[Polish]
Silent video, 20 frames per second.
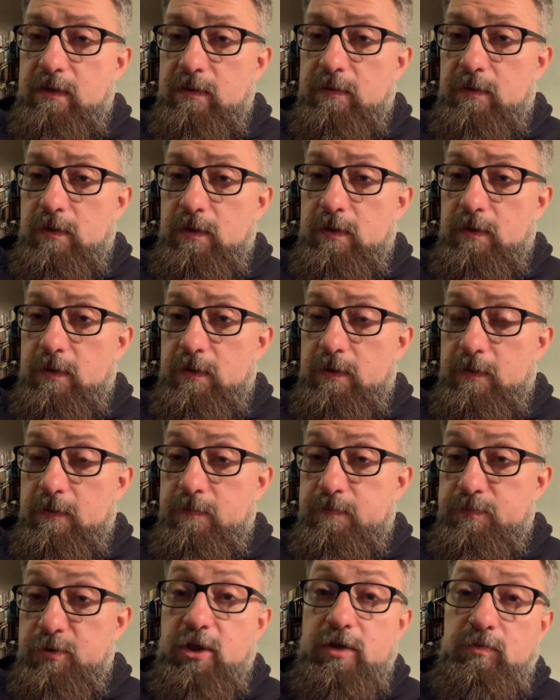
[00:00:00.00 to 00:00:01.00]
e,
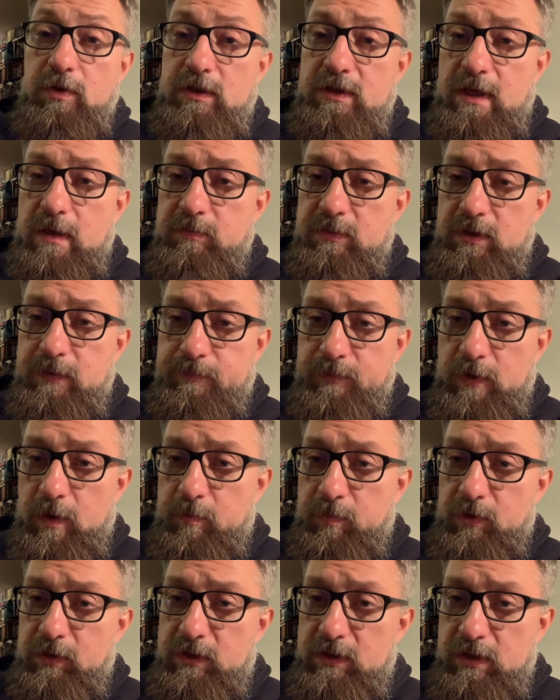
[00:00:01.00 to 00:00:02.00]
przedmiotami
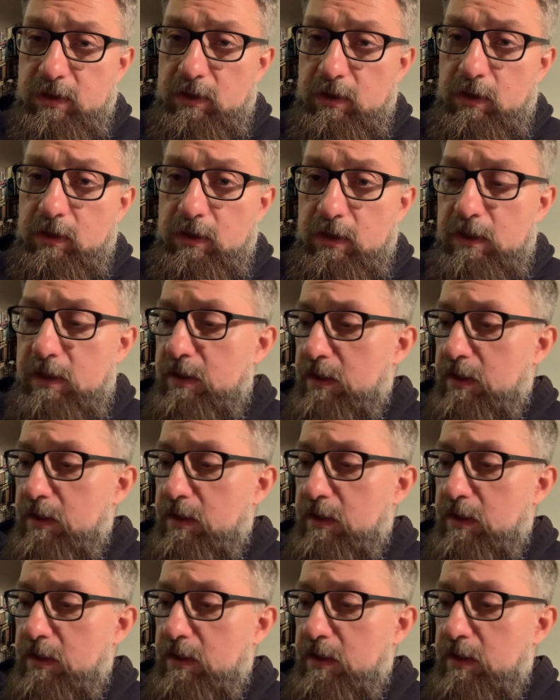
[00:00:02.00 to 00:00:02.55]
polityki.